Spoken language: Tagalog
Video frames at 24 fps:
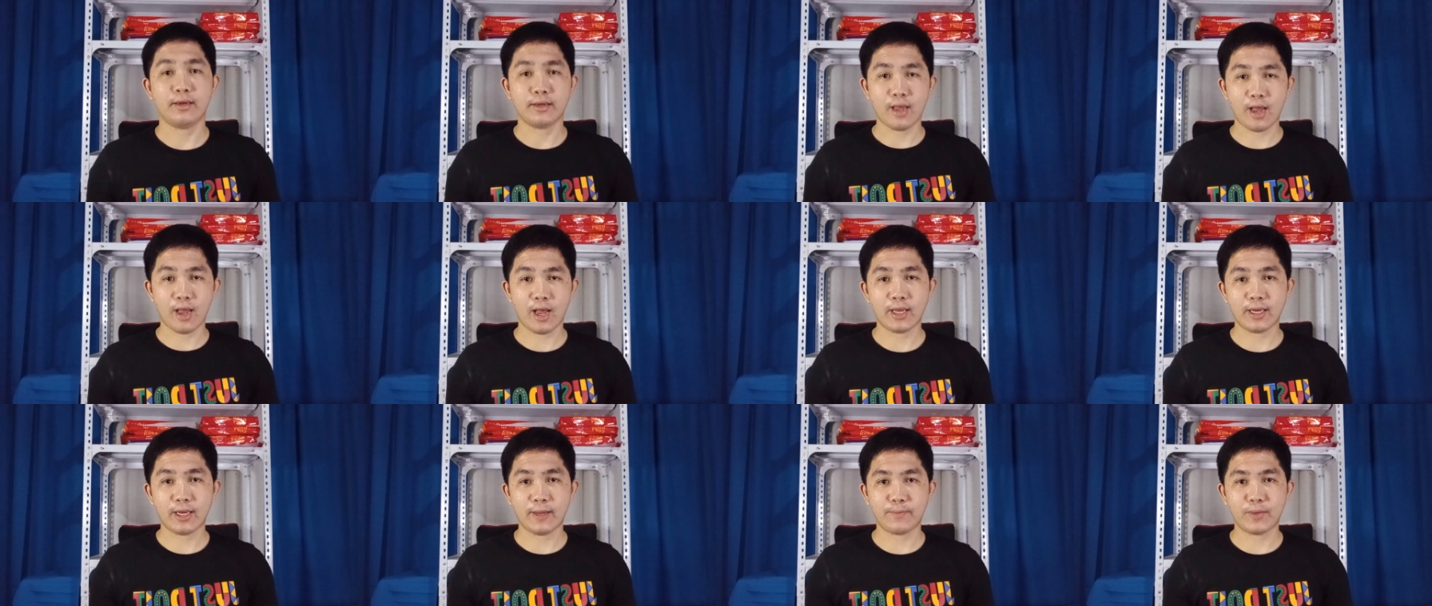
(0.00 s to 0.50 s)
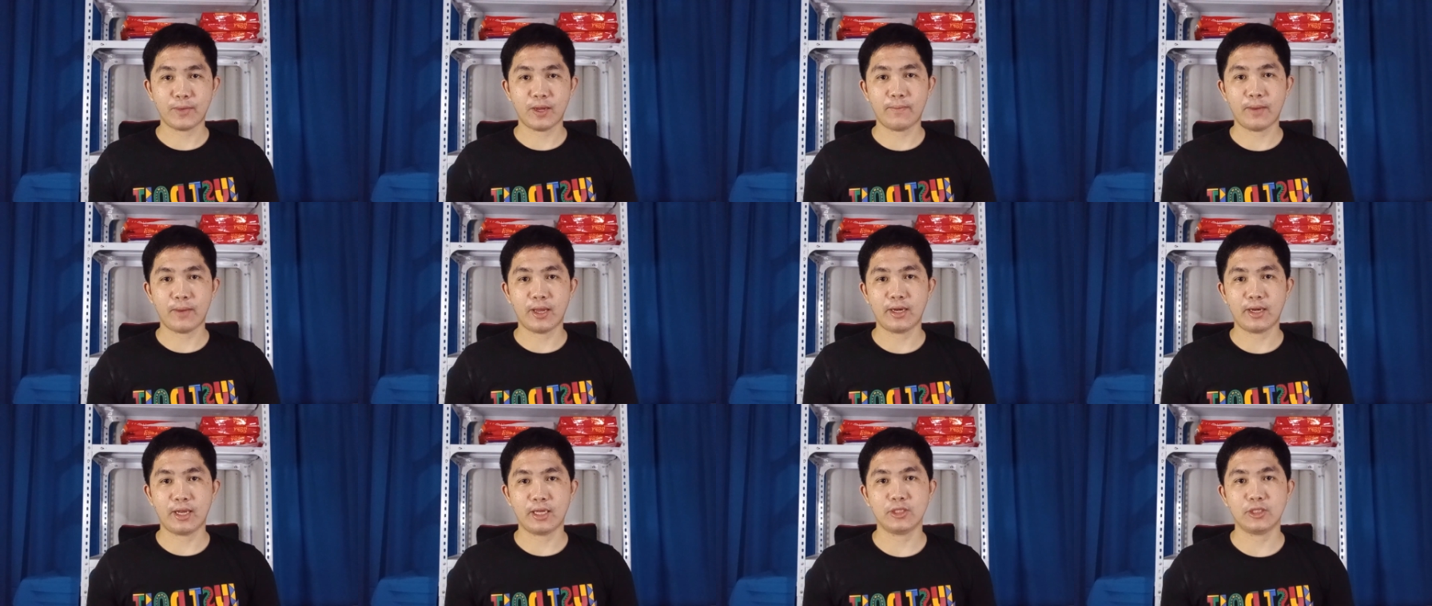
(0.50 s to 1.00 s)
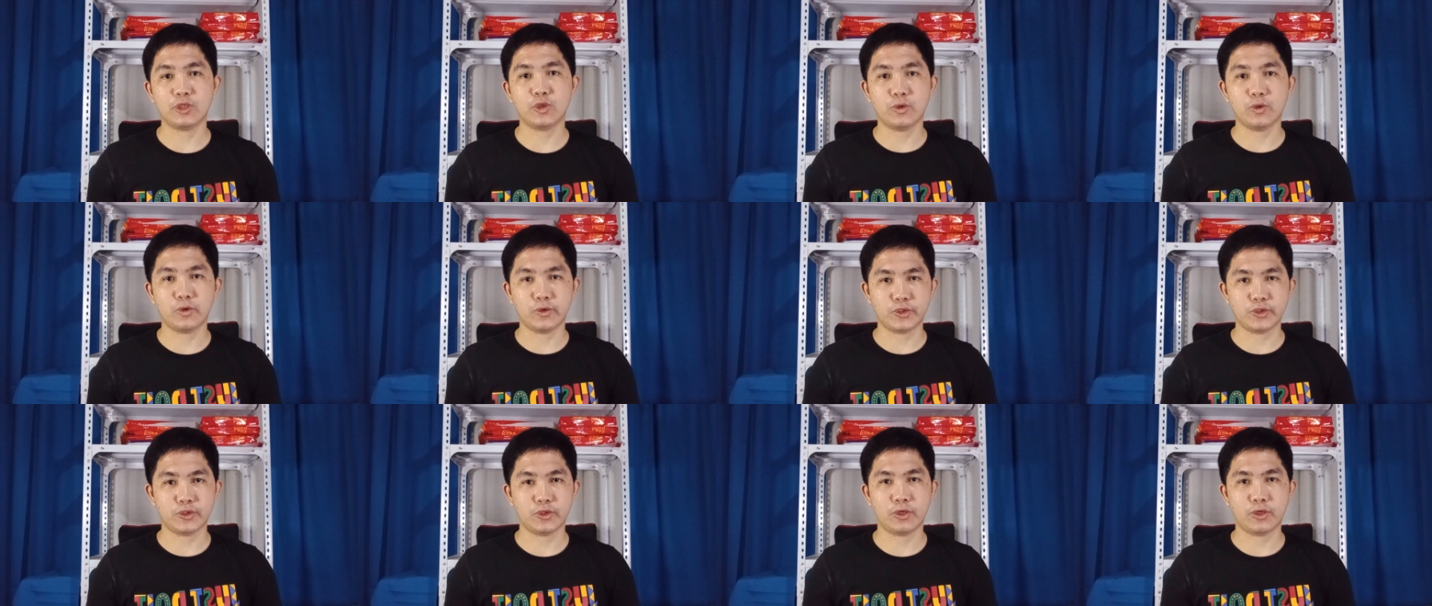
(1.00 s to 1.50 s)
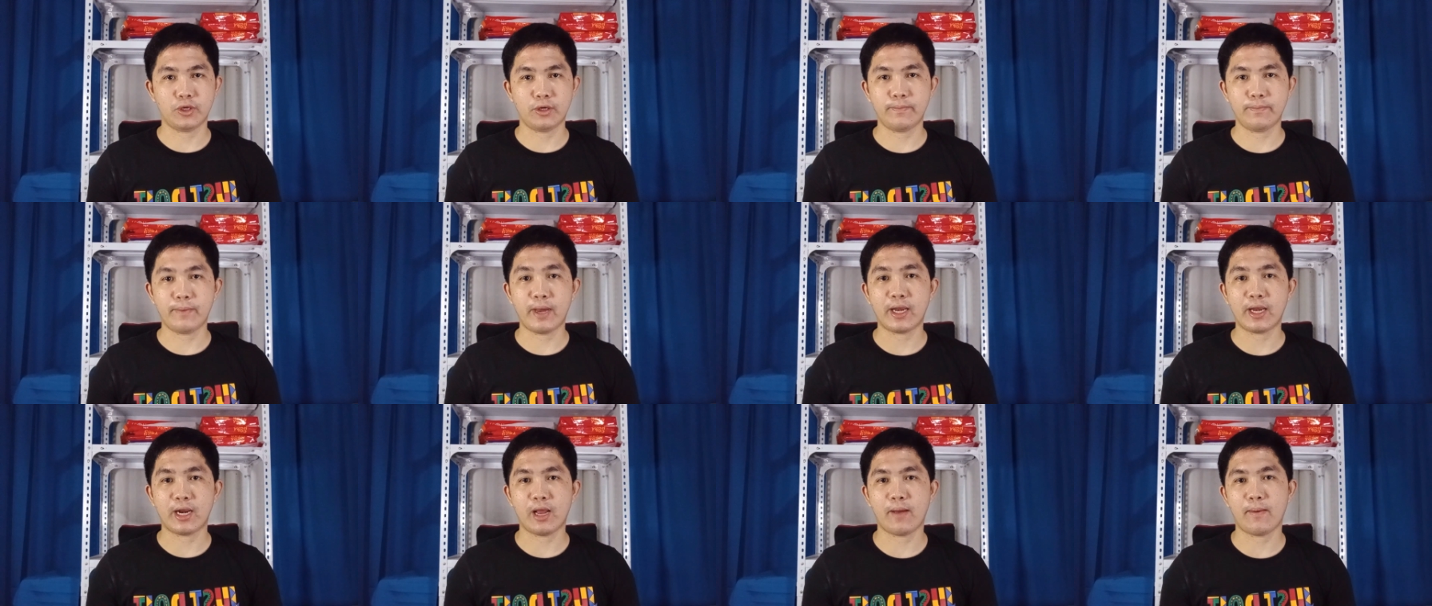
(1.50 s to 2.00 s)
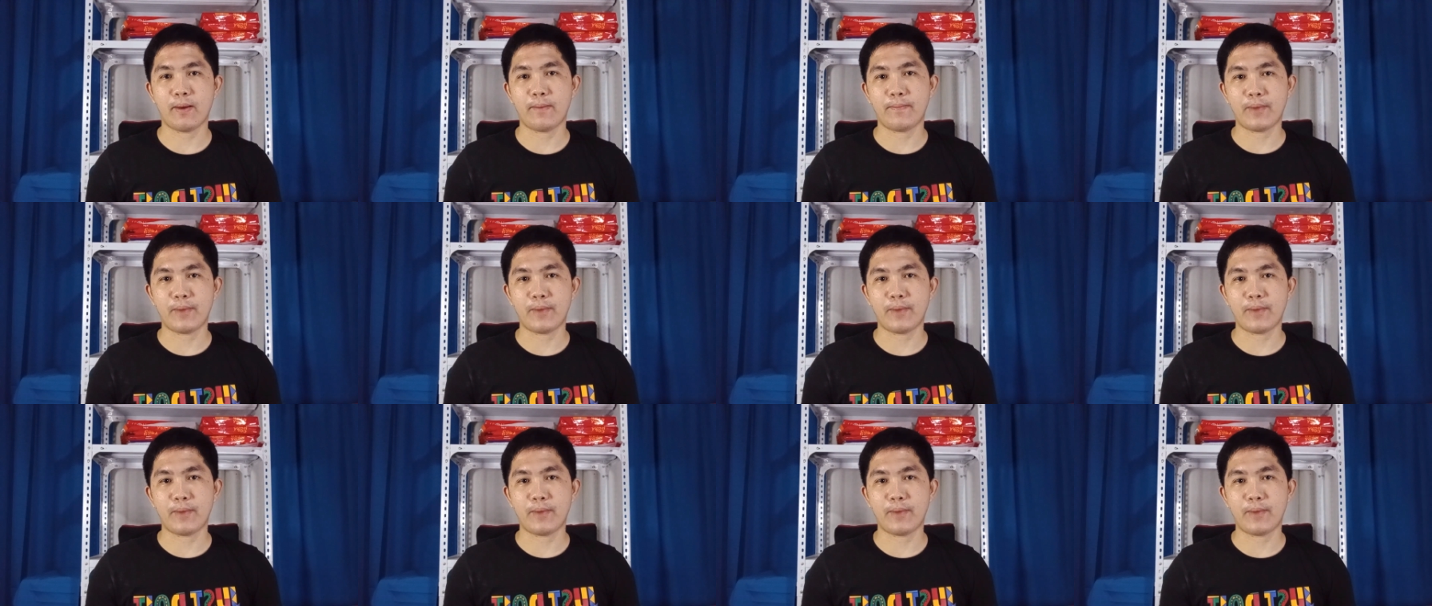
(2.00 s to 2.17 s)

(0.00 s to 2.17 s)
Naghahanap ka ba ng solusyon para